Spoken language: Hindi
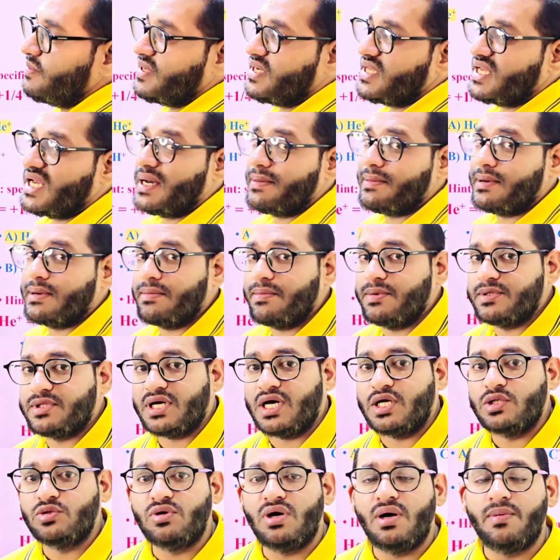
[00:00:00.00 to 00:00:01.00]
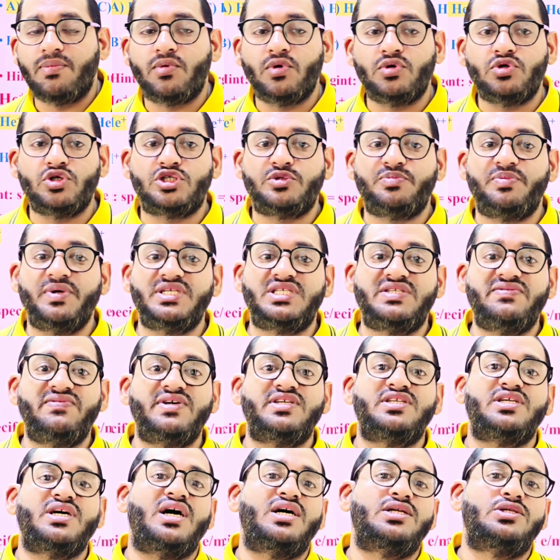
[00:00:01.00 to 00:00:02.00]
बेटा यहां पर मैं बता दूं आपको जो
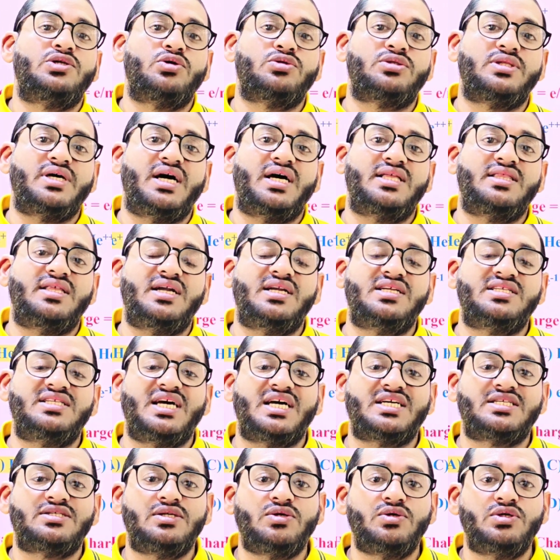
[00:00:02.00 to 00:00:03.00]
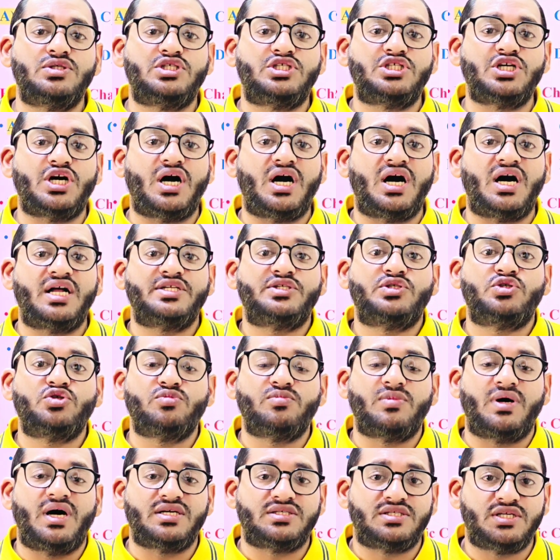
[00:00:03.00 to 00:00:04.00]
स्पेसिफिक चार्ज होता है दैट इज एक्चुअली चार्ज टू
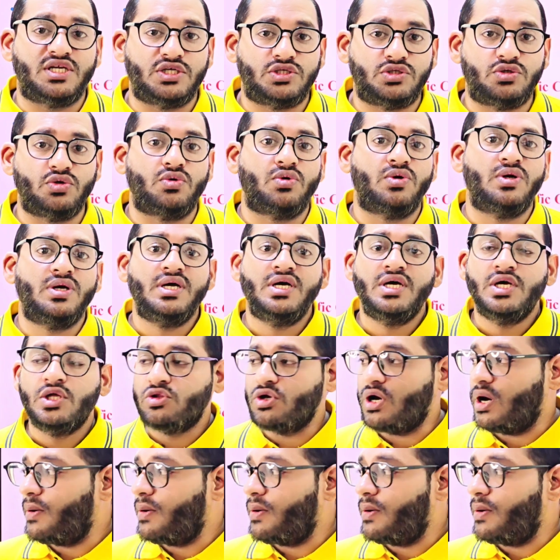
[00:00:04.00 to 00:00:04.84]
मास रेशियो तो